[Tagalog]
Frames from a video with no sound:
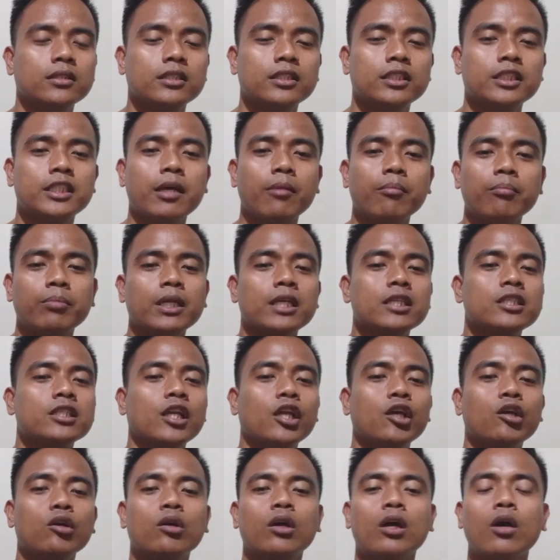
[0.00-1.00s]
Siyempre
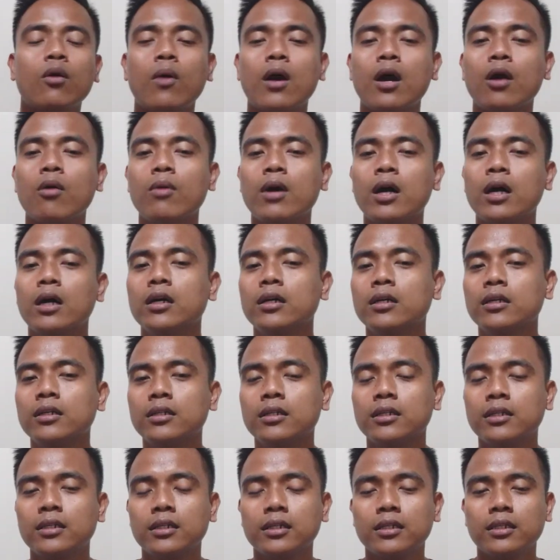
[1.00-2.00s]
sila yung kawawa.
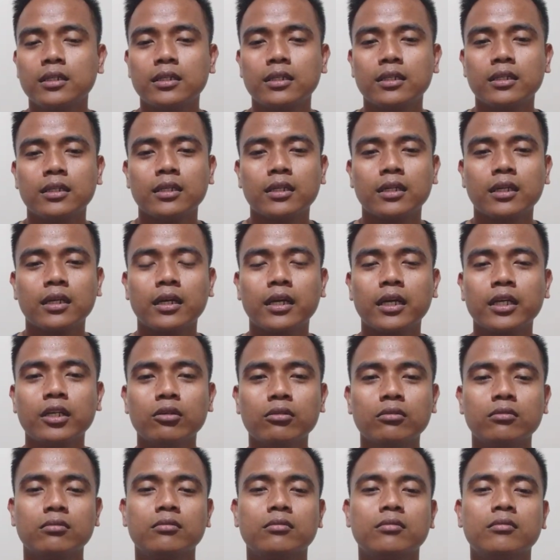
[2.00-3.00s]

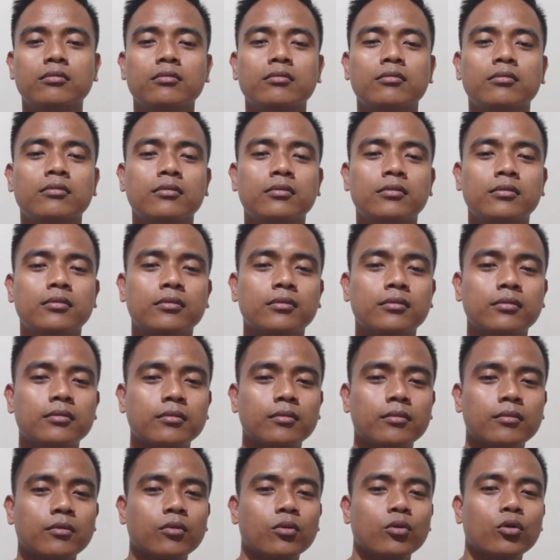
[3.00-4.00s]
Ngayon,
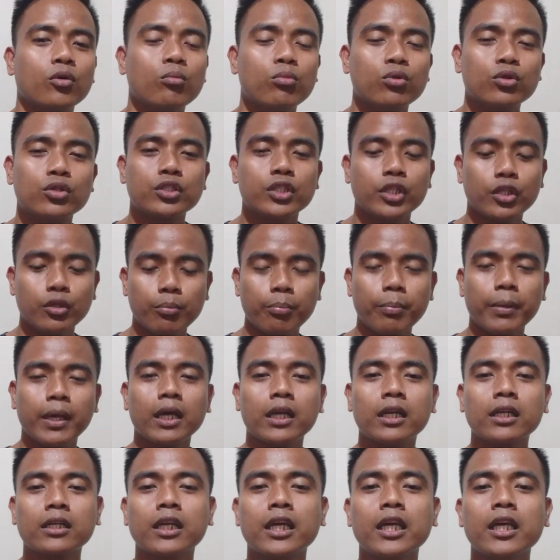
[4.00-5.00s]
ubus na yung
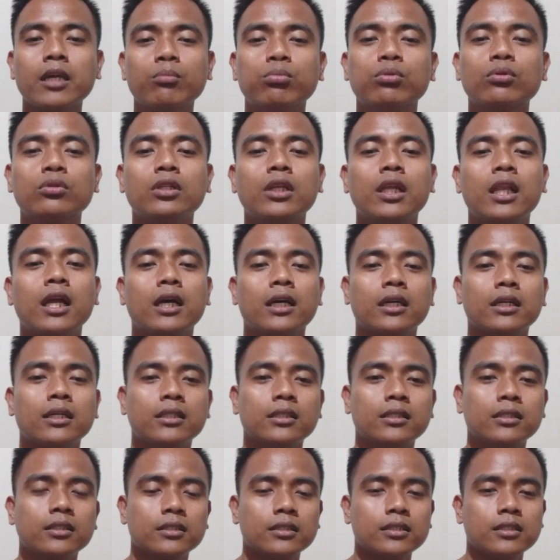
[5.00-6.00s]
perang naipon nila.
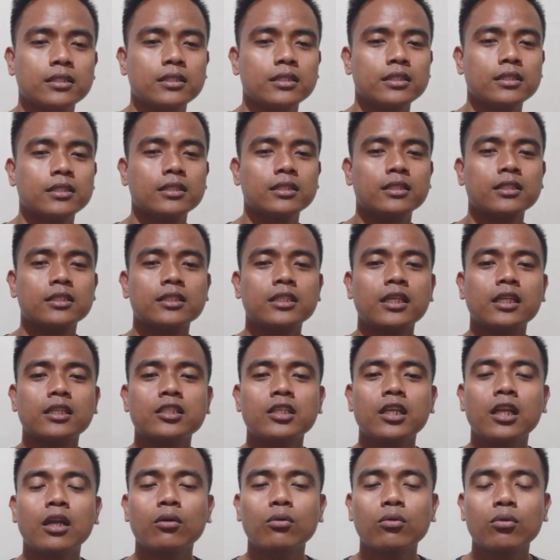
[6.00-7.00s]
Saan
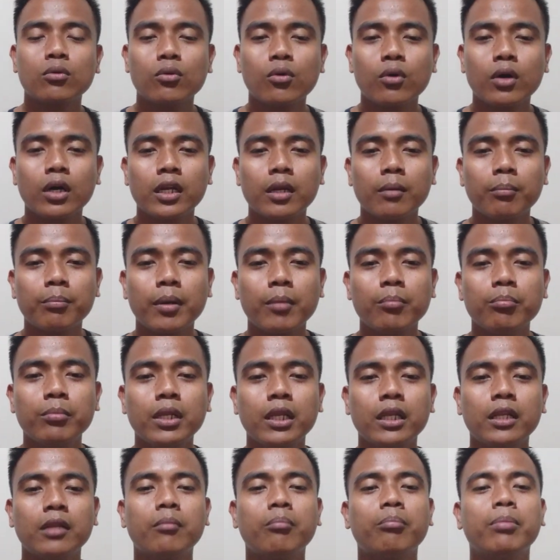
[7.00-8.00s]
sila kukuha ng
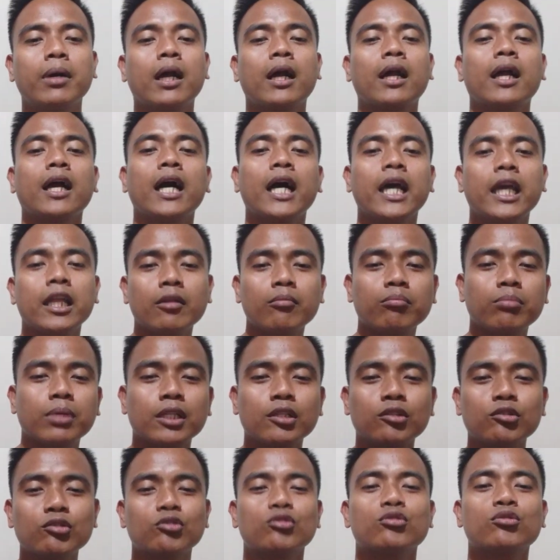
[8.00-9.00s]
pambili ng pagkain,
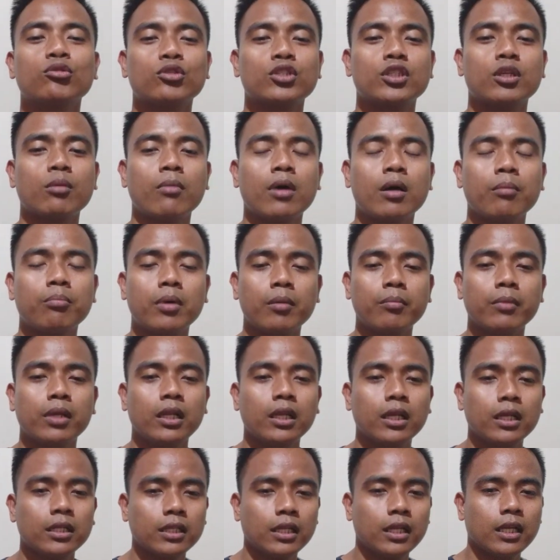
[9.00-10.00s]
pantustos sa mga
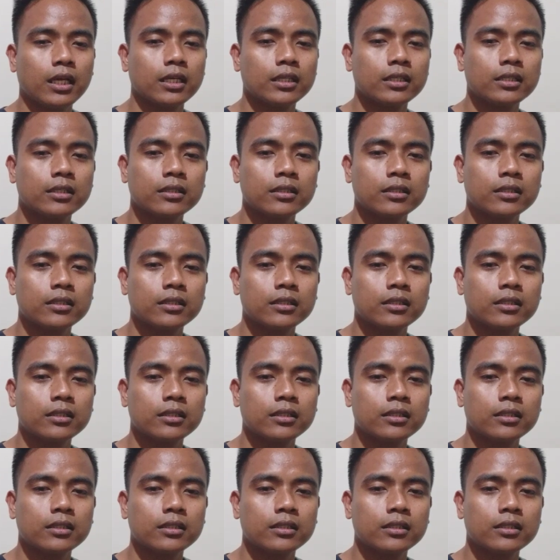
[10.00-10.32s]
pamilya nila?